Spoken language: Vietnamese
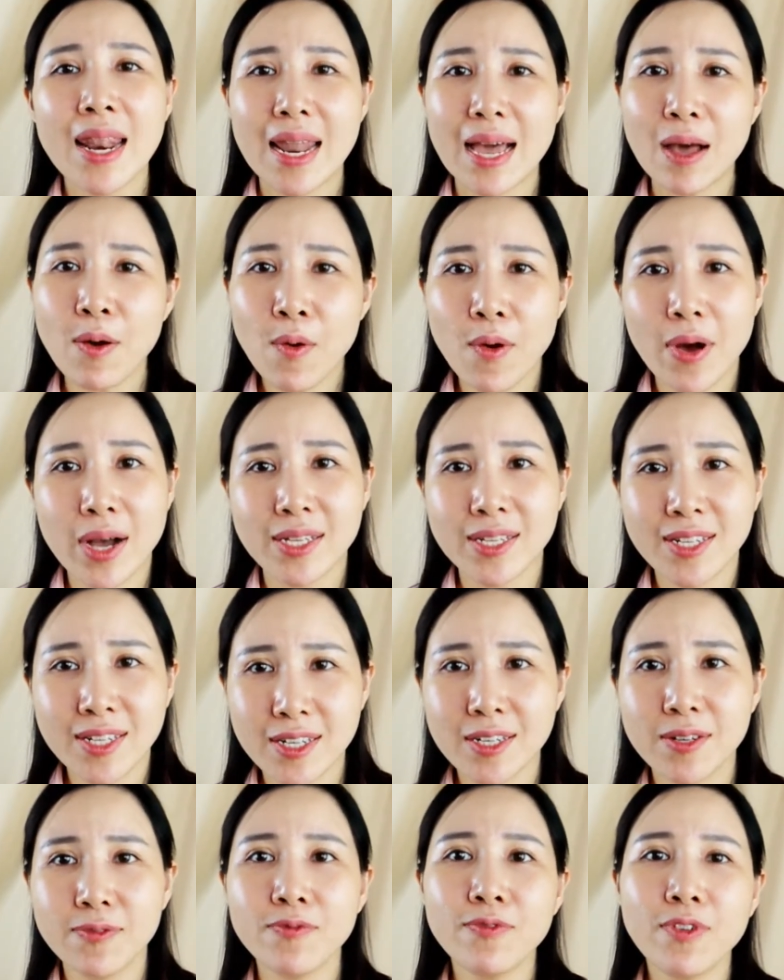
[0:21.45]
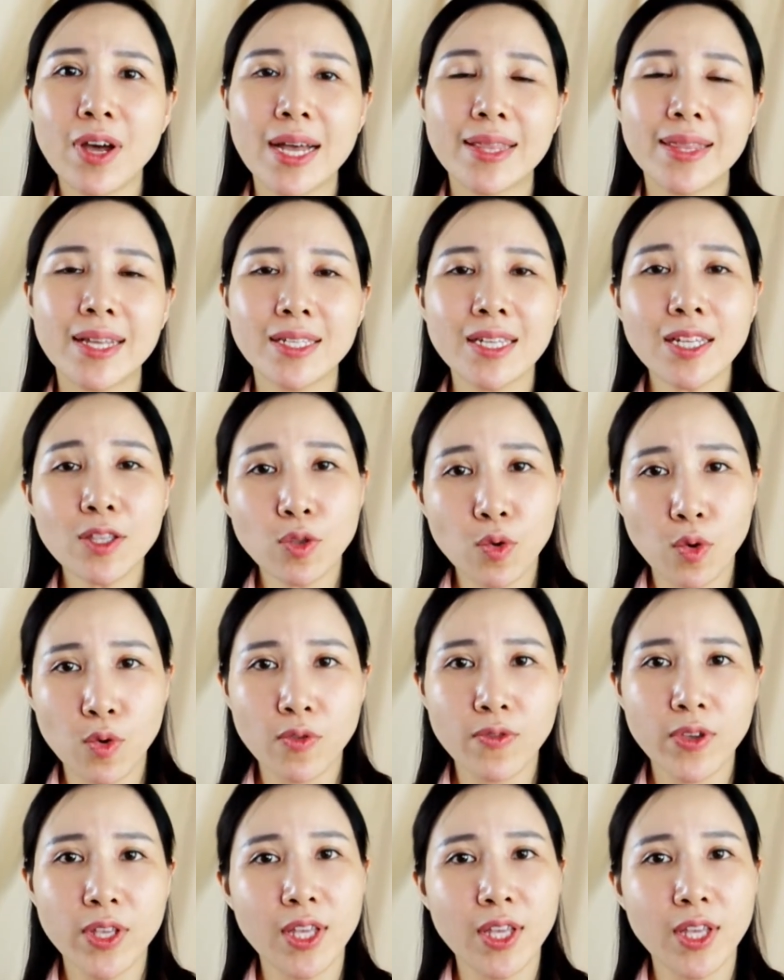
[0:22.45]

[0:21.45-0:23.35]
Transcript: lão hóa sớm và tăng sắc tố.